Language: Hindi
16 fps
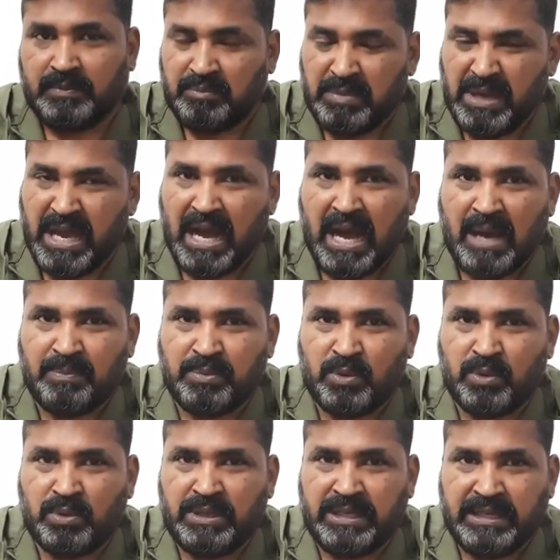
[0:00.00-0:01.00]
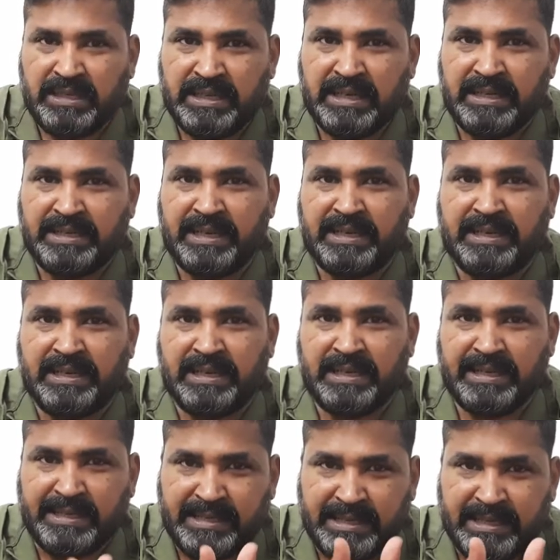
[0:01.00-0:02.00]
मैं आपको डिटेल
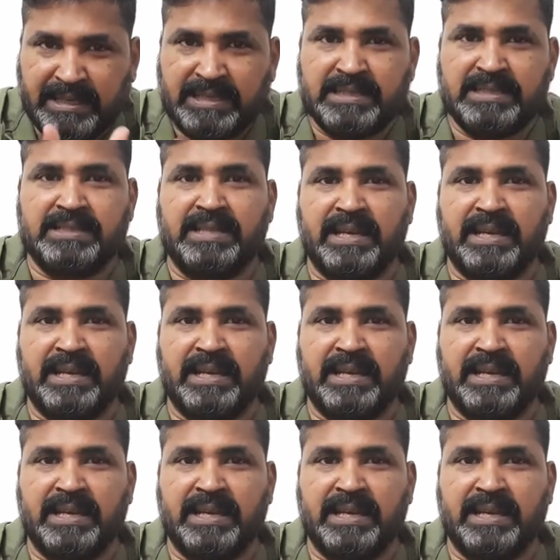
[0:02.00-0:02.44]
टेक्निकल इंडिकेटर्स